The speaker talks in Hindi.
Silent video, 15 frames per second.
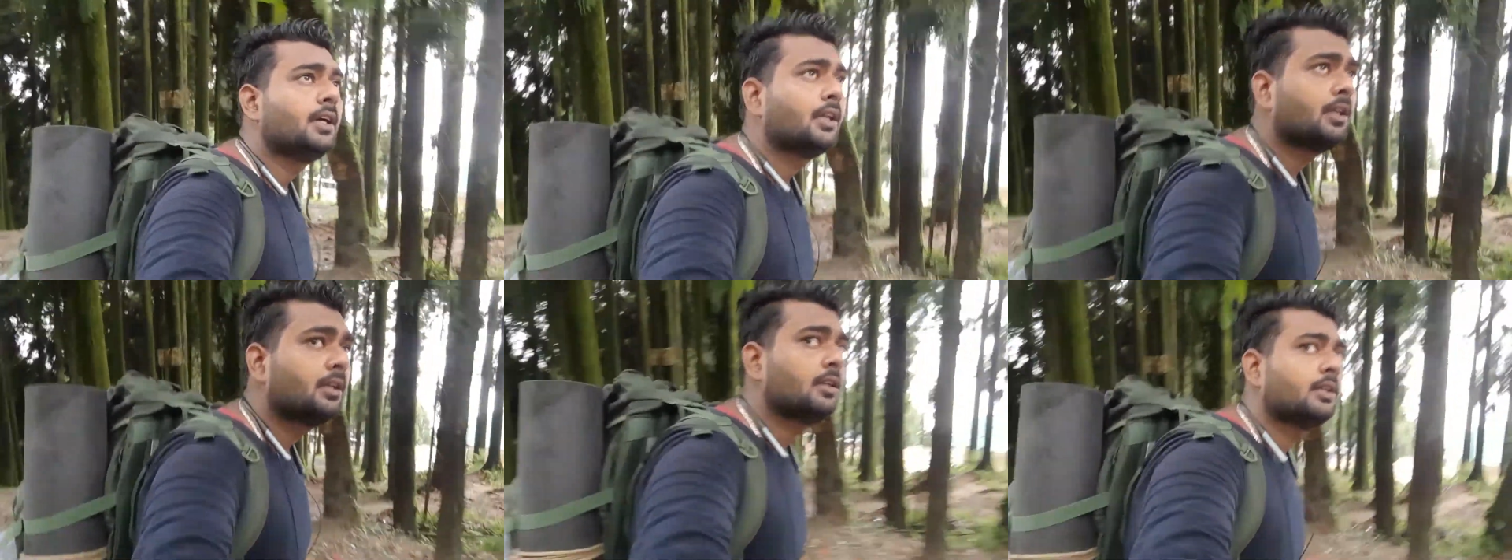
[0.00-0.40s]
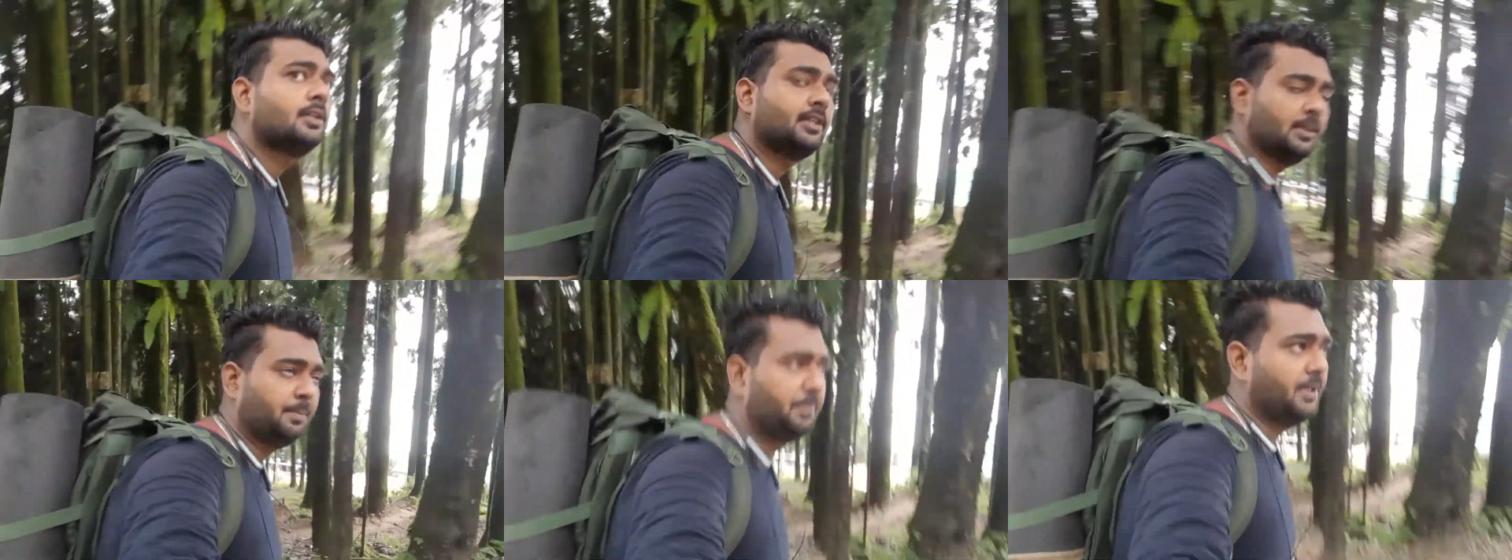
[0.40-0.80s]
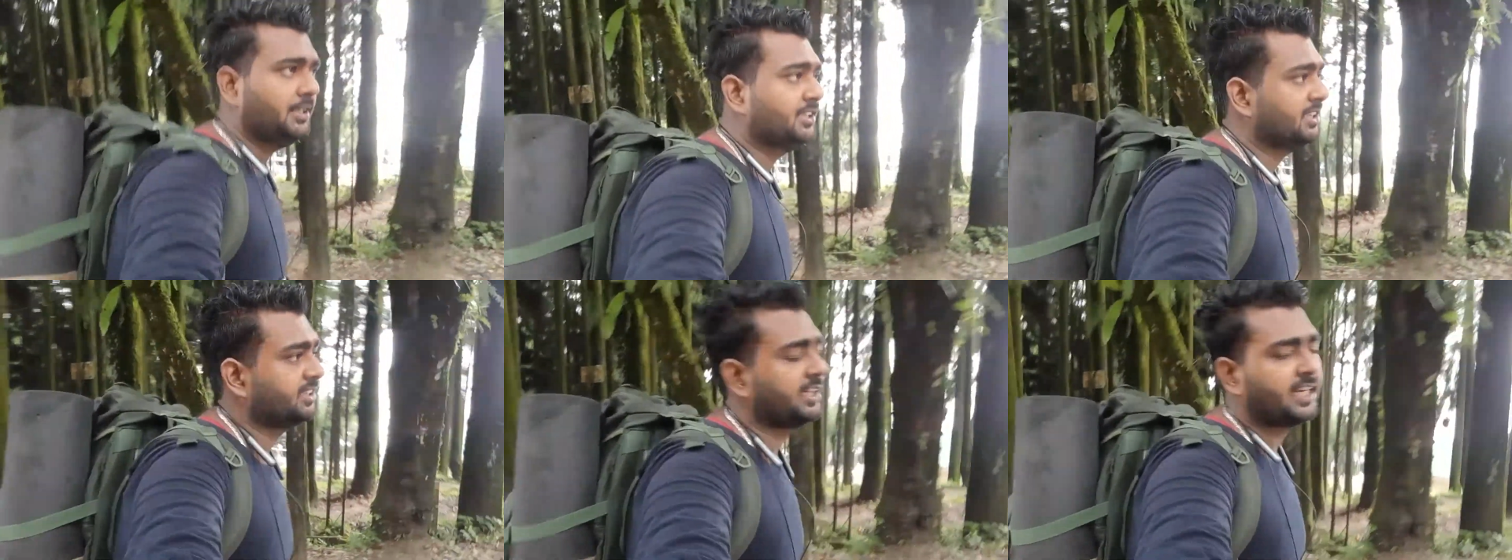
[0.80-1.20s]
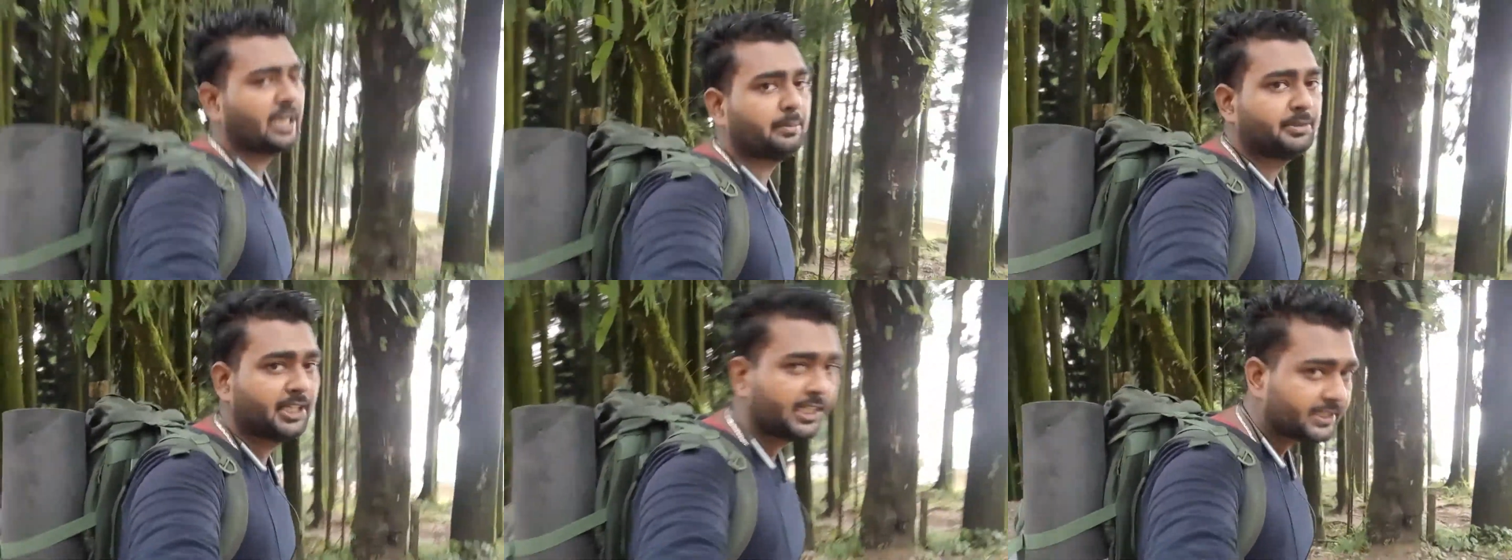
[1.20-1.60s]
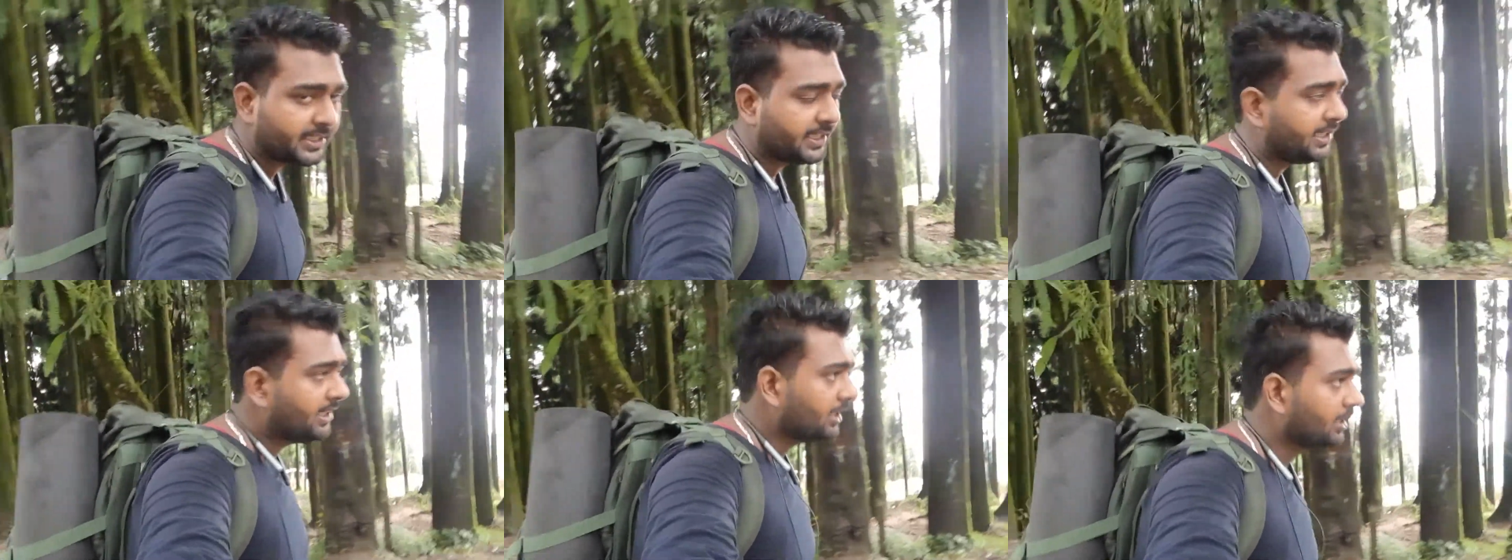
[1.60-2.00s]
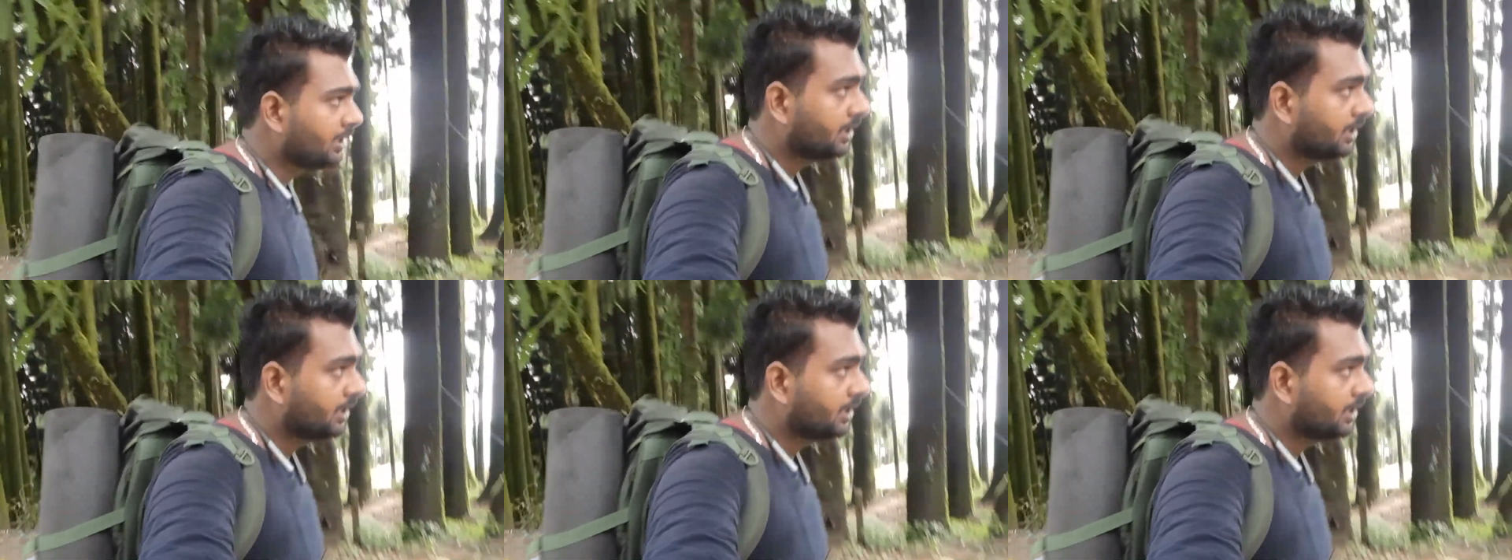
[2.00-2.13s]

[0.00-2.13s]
इन टेम्पल जैसा कि आप जानते हैं